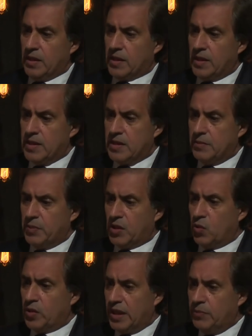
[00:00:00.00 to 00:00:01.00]
que él se
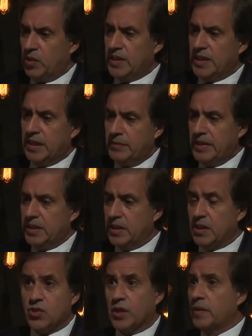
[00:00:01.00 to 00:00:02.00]
perjudicaba políticamente y
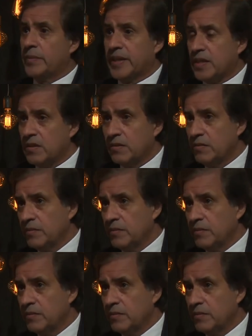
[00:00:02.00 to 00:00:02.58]
que chocaba el país.